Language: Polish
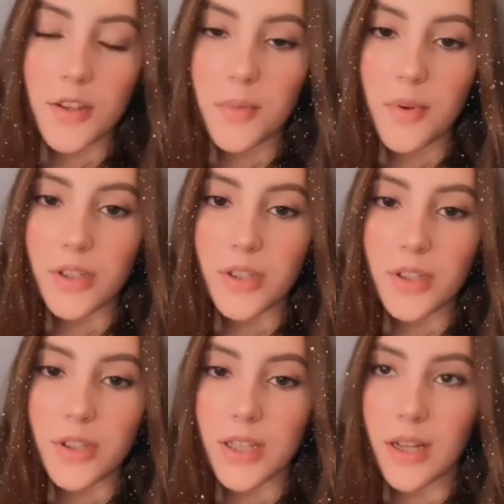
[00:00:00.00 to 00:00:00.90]
I ostatnio
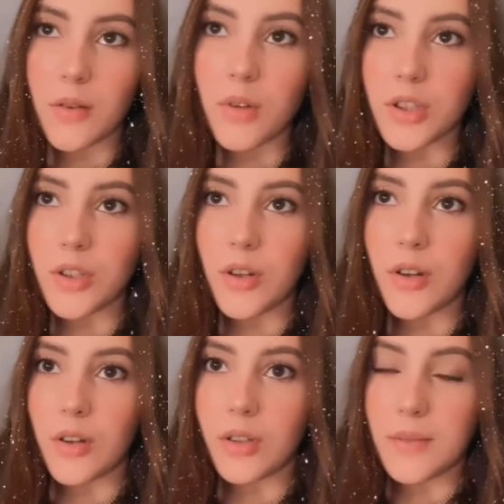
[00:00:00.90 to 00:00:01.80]
zrobiło się tak
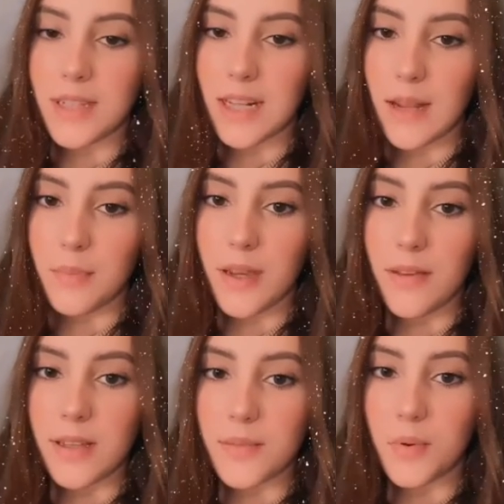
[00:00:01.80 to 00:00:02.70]
głośno o tym
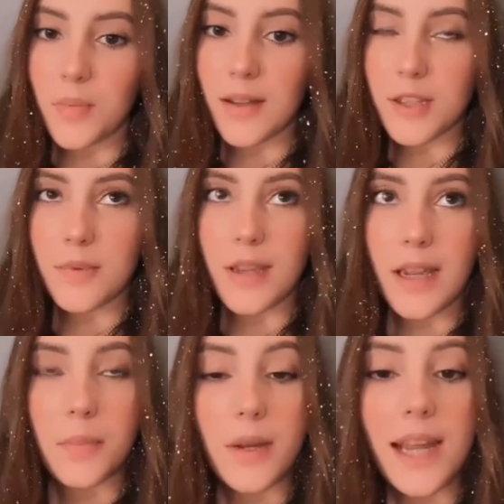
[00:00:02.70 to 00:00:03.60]
sklepie, więc pobrałam sobie
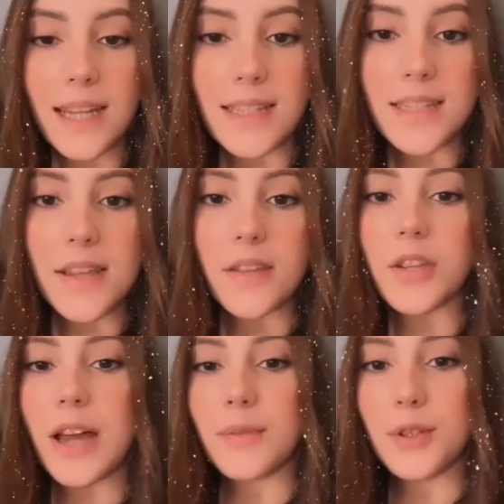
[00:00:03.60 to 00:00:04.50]
ich aplikację,
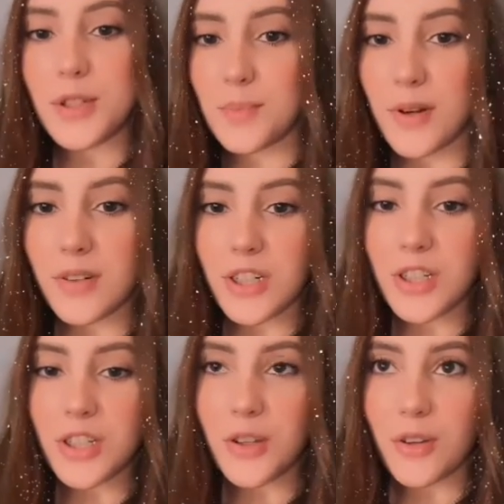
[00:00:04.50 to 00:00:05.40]
dodałam dość sporo
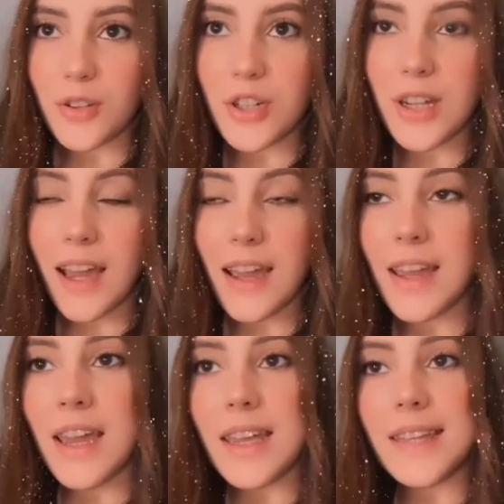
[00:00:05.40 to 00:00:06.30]
rzeczy do koszyka
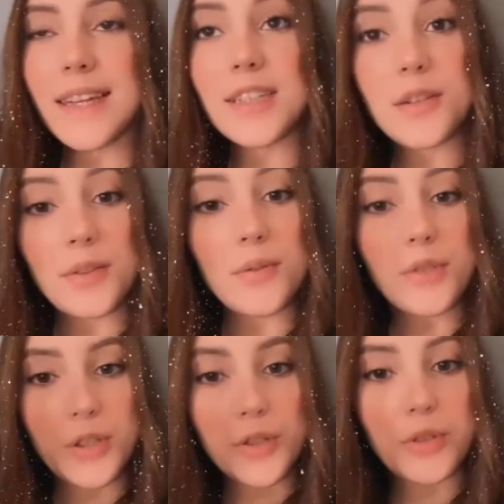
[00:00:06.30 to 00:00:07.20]
i tak sobie w
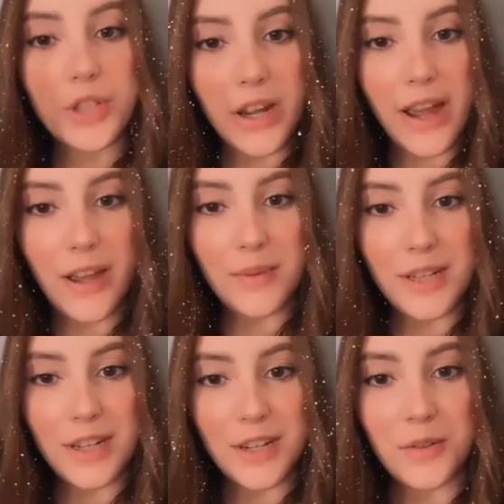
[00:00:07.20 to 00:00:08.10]
tym koszyku
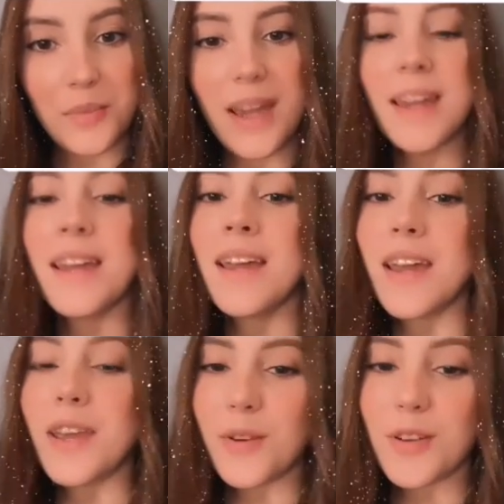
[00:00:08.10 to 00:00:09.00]
czekają, aż je kupię.
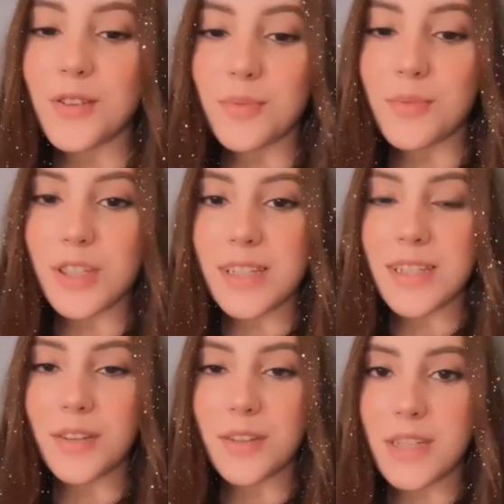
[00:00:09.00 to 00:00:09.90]
I w końcu muszę
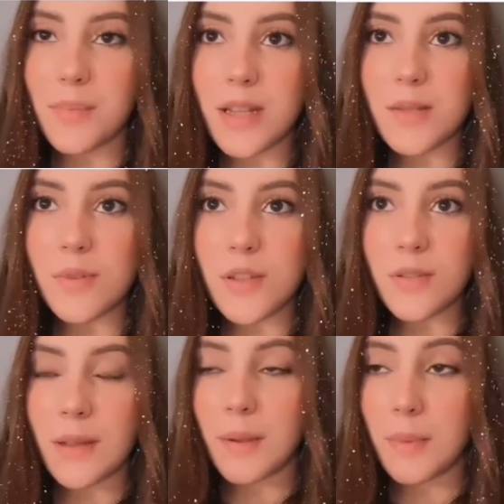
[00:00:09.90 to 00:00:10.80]
się za to zabrać, bo
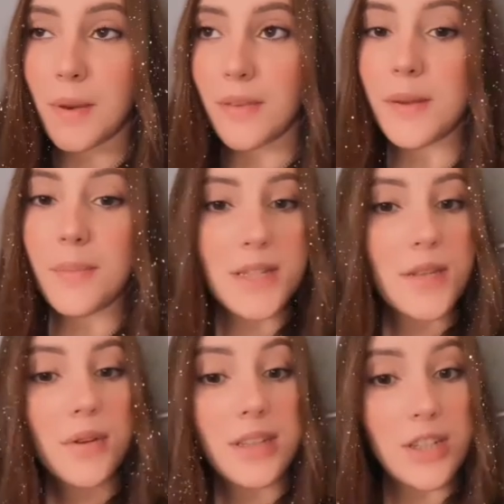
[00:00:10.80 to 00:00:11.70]
są tam naprawdę
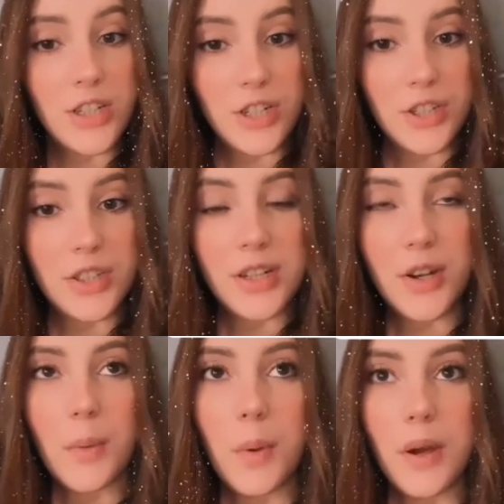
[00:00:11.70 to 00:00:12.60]
bardzo ładne rzeczy,
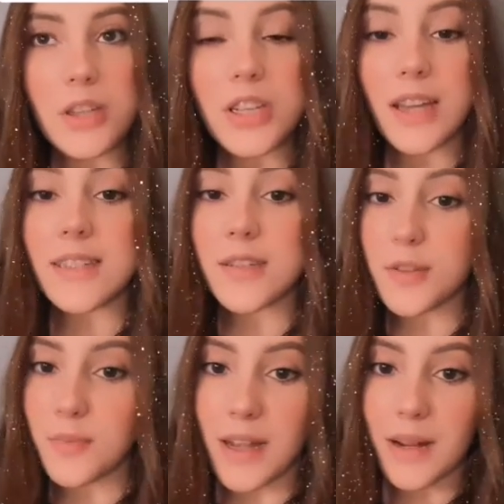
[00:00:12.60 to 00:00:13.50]
tylko boję się jak z
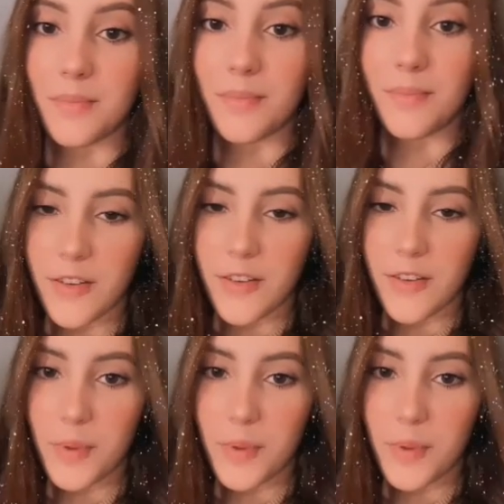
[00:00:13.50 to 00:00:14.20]
rozmiarem.